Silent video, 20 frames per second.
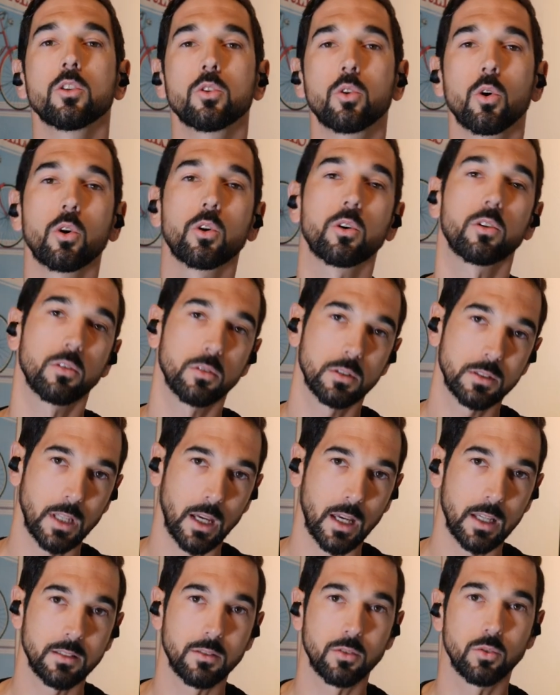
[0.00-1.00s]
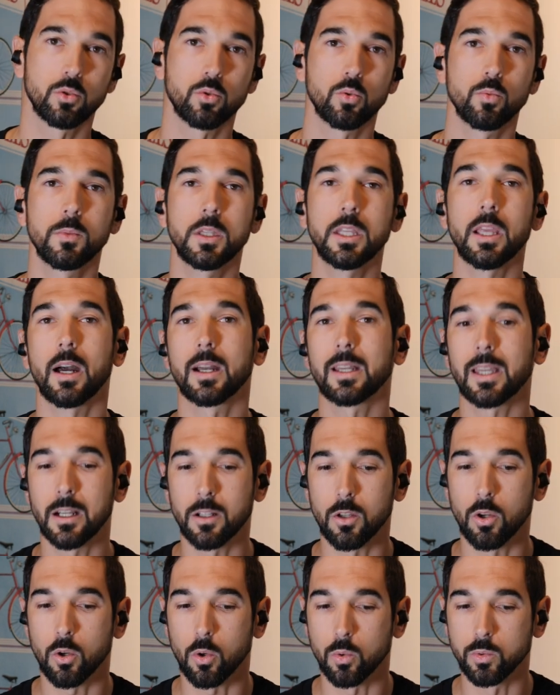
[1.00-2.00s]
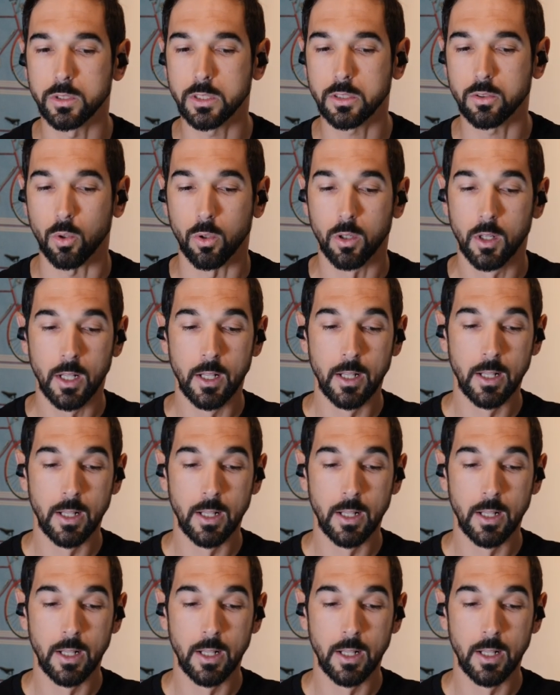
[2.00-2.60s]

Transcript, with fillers: Donc ça reste soumis à quelques conditions.